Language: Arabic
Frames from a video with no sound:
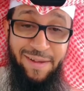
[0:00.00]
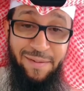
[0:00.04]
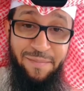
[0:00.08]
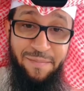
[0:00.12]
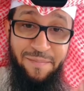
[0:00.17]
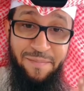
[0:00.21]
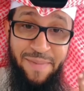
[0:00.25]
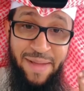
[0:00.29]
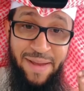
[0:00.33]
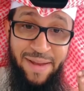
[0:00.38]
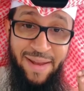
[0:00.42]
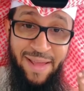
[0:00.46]

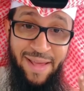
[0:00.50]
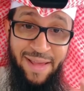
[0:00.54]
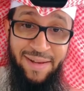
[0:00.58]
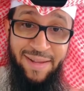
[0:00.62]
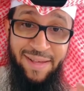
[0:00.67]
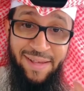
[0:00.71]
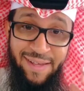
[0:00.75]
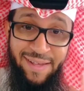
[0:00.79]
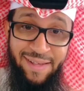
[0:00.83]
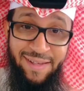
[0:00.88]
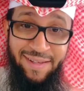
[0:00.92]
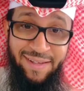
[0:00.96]
من
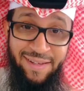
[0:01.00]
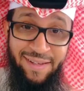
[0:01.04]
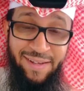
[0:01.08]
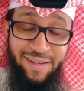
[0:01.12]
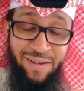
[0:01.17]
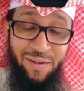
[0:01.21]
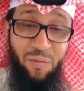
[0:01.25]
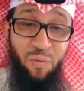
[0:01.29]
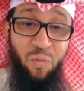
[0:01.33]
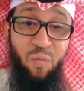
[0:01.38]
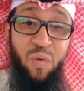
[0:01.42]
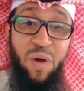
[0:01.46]
أنا
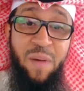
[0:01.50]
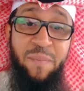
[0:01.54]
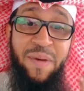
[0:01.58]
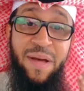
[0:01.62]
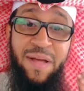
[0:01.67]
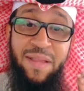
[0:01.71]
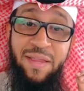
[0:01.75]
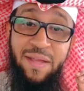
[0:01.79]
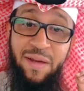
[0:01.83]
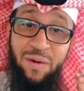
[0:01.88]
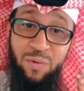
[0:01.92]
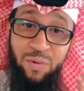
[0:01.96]

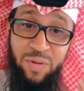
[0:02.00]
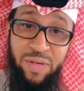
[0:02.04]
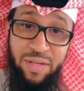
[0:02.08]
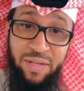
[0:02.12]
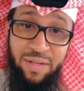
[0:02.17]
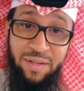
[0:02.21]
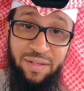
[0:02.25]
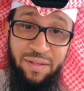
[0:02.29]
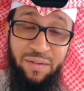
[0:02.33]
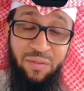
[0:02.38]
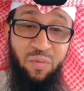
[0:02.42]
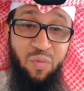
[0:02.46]
وماذا
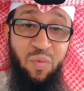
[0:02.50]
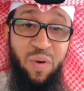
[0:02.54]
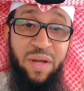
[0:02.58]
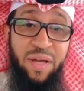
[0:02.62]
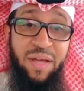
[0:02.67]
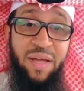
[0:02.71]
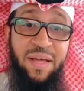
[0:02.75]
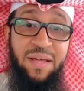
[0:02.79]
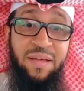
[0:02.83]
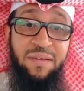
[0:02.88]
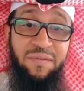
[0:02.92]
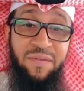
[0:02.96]
أريد
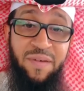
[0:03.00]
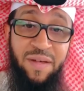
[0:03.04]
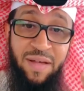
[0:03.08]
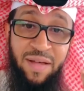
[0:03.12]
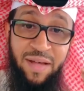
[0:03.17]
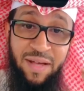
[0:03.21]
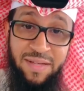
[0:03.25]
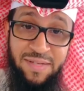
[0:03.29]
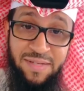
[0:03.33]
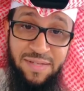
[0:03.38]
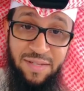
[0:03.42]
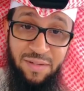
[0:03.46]
وكيف
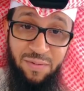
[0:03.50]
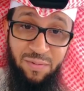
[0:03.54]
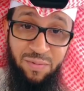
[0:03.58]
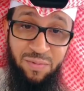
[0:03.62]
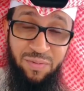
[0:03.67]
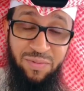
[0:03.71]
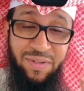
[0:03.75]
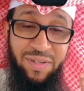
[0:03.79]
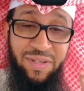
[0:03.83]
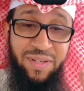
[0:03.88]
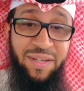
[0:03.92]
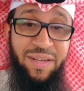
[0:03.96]
أصل
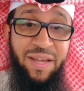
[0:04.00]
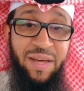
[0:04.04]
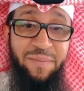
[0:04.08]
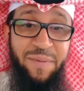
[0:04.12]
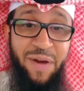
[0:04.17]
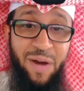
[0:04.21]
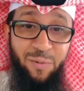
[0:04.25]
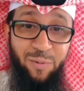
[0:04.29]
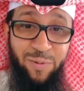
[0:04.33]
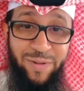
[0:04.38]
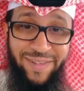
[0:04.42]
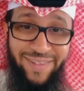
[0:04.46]
إلى
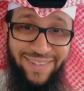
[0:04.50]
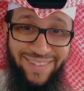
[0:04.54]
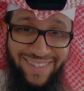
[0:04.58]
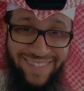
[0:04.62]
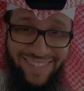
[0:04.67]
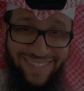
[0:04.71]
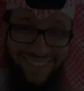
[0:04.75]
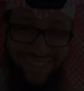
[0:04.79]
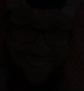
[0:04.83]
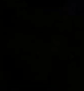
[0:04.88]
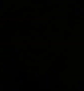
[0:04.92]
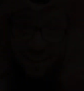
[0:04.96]
ما أريد
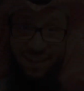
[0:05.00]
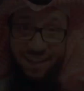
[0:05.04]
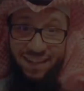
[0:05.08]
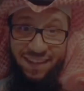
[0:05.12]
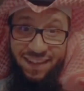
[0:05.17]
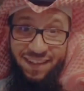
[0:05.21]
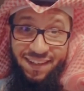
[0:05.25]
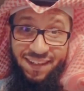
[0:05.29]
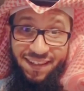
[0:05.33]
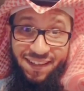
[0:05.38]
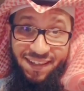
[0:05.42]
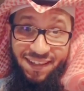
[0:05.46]

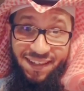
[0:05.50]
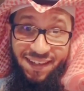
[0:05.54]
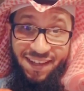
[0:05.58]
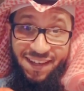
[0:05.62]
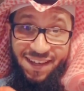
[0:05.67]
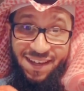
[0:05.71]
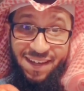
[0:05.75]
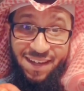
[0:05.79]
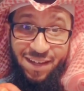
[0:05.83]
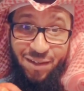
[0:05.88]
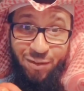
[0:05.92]
إن